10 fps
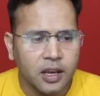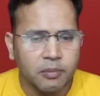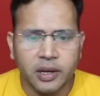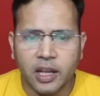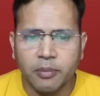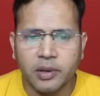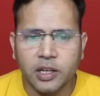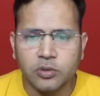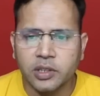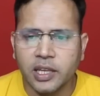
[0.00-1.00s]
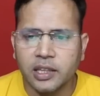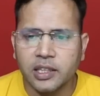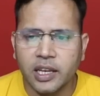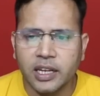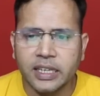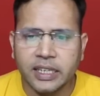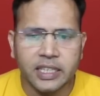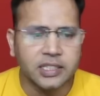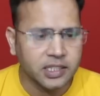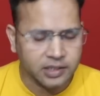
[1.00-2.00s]
बट यहाँ पर अर्जुन खेलते हैं
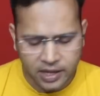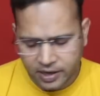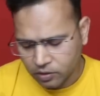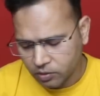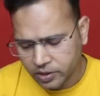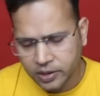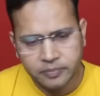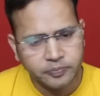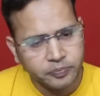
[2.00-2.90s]
डी सिक्स लाइन ओके